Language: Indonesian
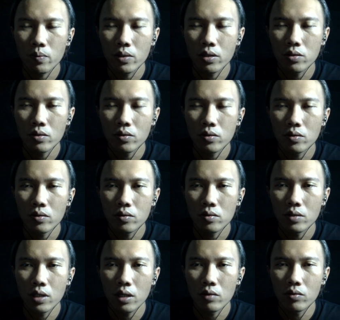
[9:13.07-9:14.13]
itu
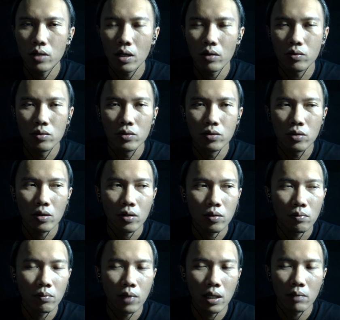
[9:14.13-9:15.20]
yang udah uzur
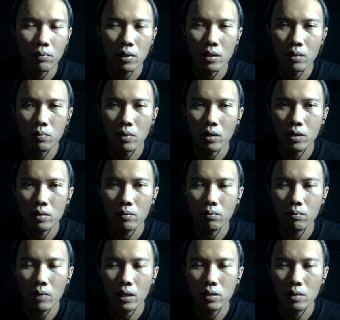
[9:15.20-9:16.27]
baik motherboard
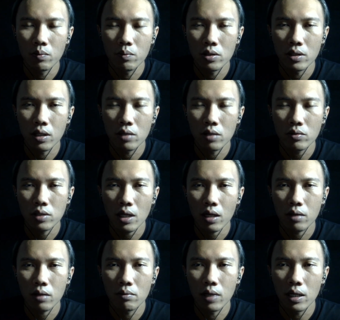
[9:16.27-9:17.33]
motherboardnya rusak
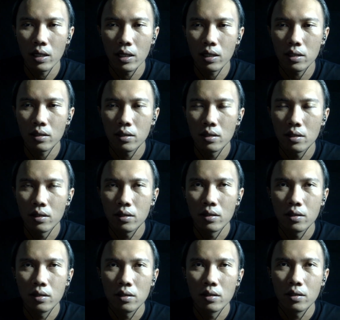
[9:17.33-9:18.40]
baik
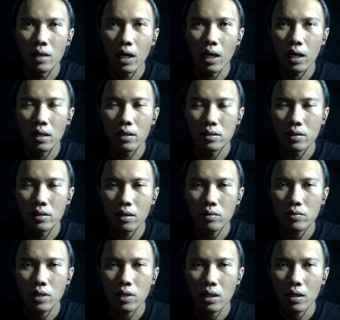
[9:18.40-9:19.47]
harddisknya
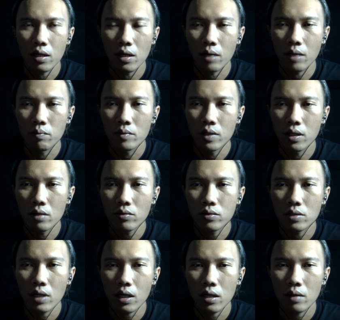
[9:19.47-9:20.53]
rusak ramnya
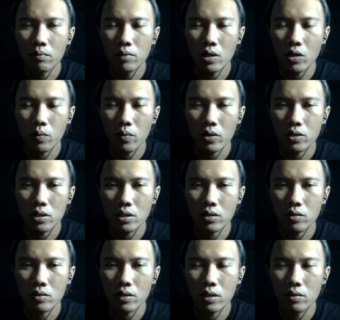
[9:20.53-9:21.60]
rusak
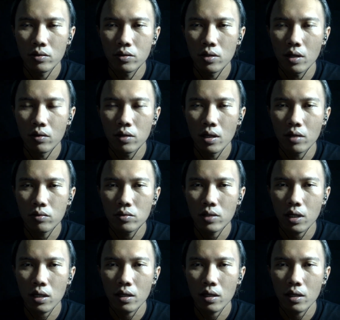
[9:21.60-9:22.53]
mikroprosesornya juga udah rusak